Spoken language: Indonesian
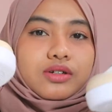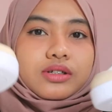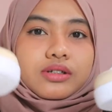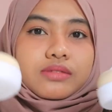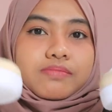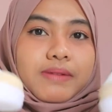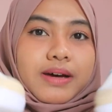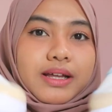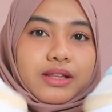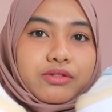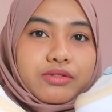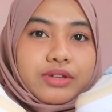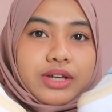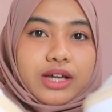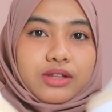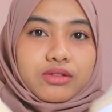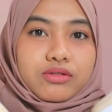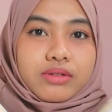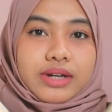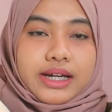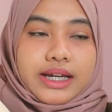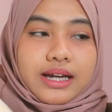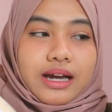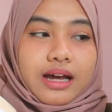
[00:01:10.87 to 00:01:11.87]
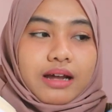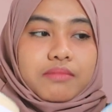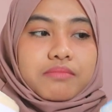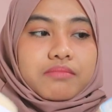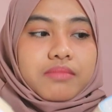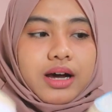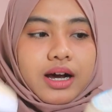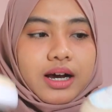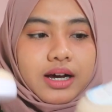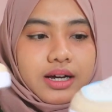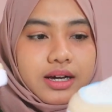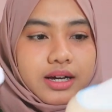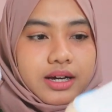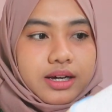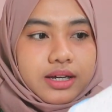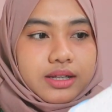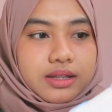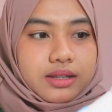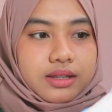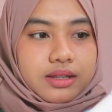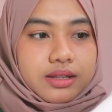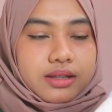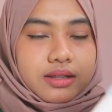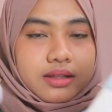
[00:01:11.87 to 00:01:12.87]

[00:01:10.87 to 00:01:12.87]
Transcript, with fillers: Terus sepatunya tuh ringan banget